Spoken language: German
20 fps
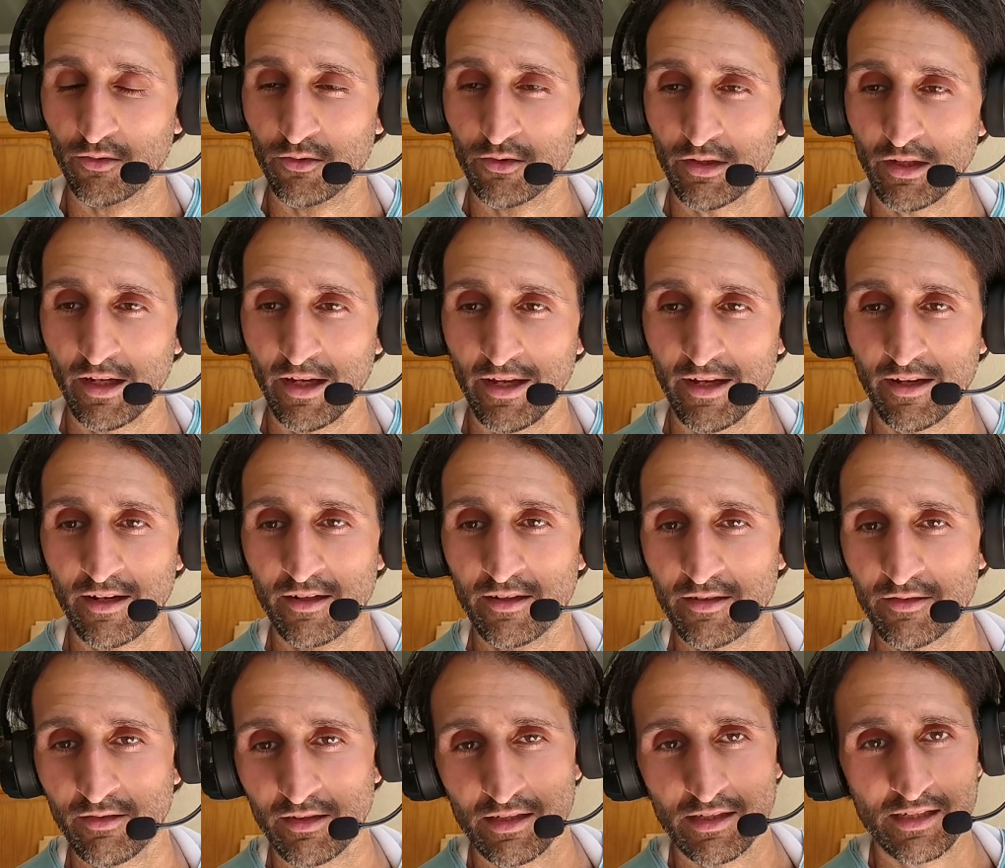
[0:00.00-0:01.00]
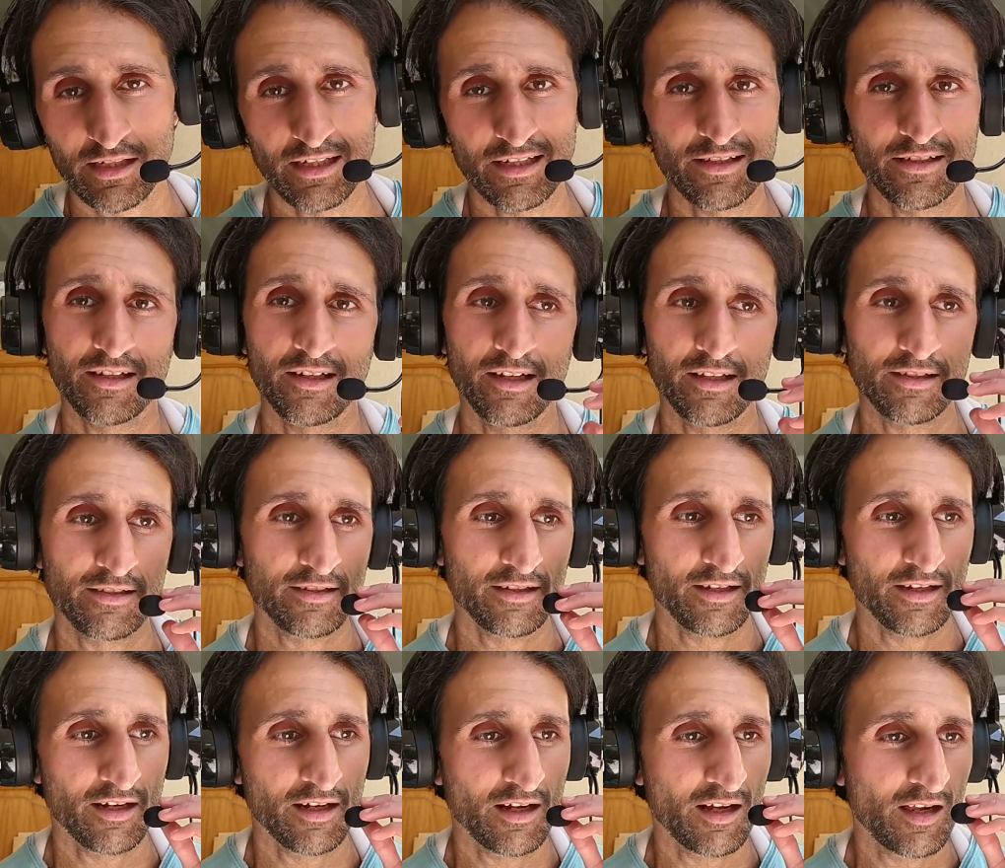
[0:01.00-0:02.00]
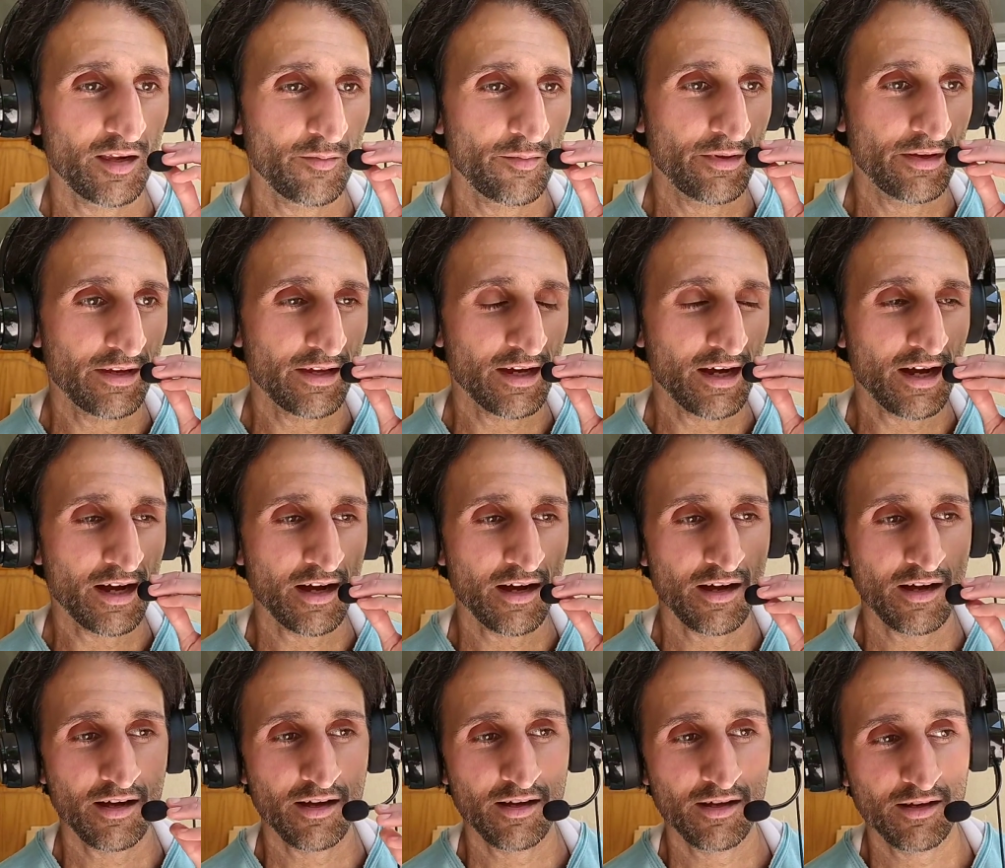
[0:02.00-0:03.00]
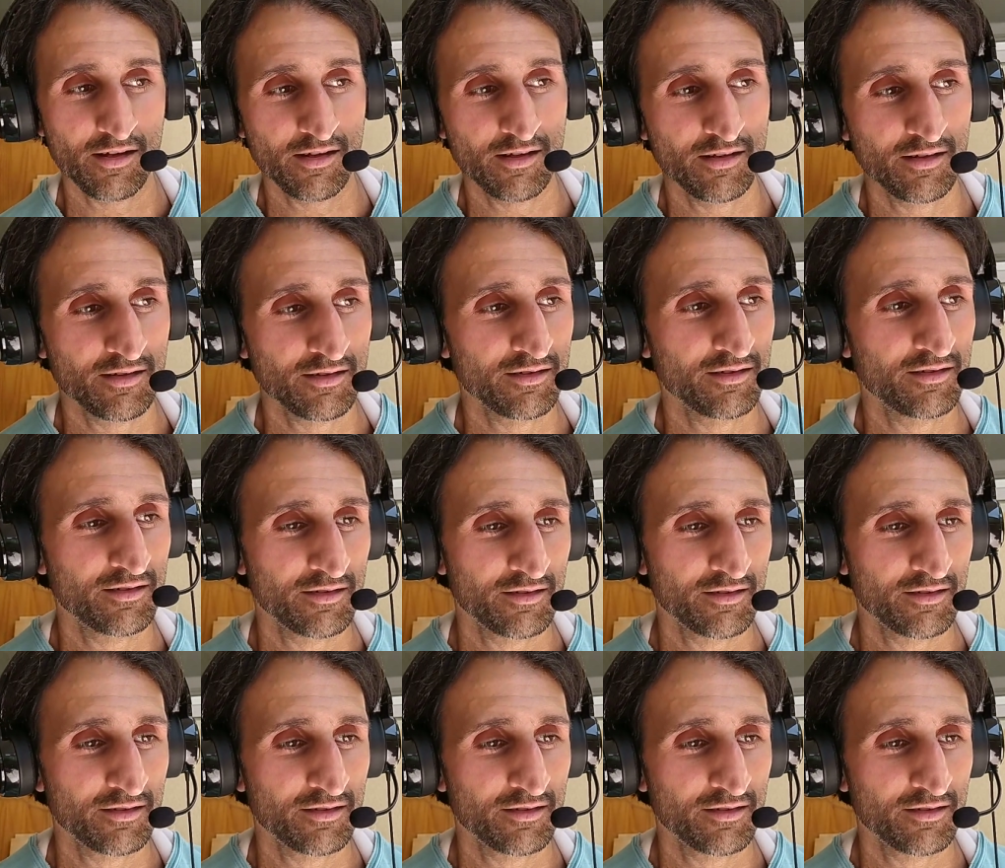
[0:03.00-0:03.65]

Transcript: Und eigentlich war das ganze letzte halbe Jahr